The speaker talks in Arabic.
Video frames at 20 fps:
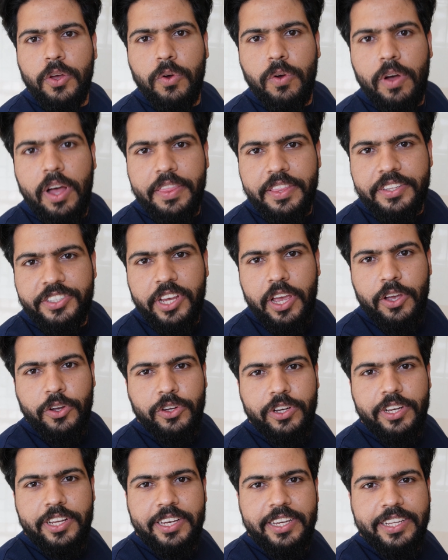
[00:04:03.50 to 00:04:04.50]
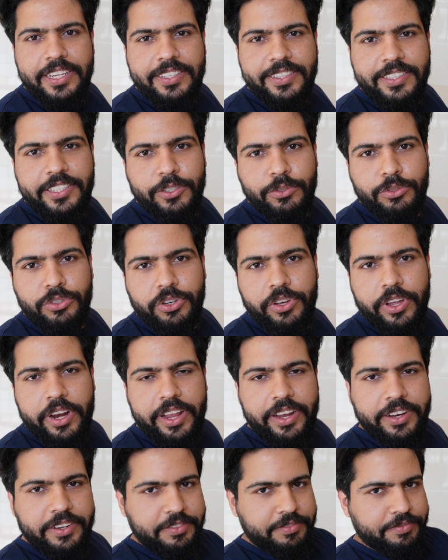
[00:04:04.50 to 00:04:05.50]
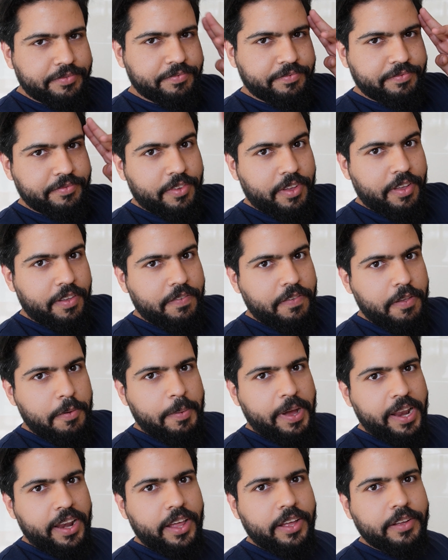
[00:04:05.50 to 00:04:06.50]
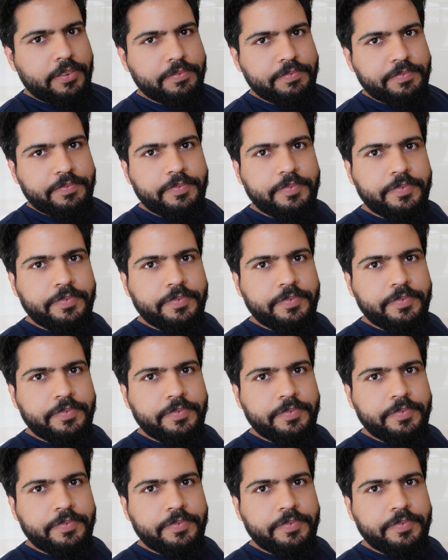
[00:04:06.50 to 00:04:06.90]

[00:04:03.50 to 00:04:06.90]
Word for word: وهذا كان كل اللي عندي وشكرا في الله